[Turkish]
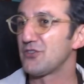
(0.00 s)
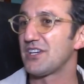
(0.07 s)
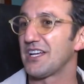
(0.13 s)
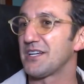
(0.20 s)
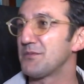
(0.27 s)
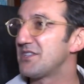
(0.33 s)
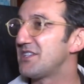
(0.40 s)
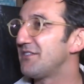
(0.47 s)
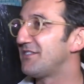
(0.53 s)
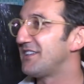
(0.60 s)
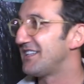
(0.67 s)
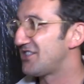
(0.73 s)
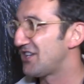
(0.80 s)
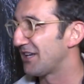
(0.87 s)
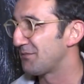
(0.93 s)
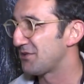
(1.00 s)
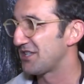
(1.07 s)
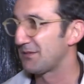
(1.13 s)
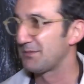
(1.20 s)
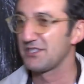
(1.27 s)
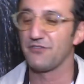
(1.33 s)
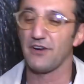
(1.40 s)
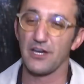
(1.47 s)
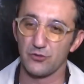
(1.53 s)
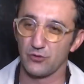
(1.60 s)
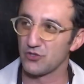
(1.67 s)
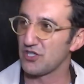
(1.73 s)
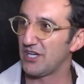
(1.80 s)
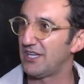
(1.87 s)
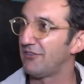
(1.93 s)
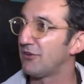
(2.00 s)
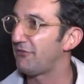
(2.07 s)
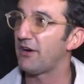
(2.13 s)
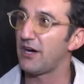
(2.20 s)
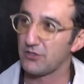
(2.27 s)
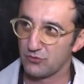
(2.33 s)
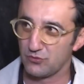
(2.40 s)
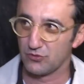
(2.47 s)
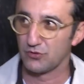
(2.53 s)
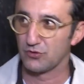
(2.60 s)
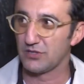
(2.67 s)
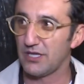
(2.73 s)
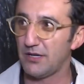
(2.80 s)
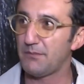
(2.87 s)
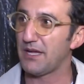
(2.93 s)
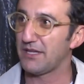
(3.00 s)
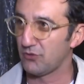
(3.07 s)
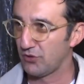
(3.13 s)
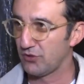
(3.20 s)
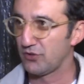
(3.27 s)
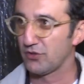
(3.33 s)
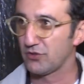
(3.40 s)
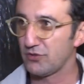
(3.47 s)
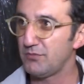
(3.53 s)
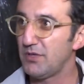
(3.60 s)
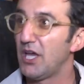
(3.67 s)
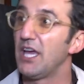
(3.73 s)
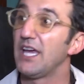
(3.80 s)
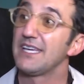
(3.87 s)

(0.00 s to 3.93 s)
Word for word: önce Hanımın Çiftliği'ni çekmiştik biz Faruk Hoca ile Faruk Turgut'la. Ben de oynuyordum.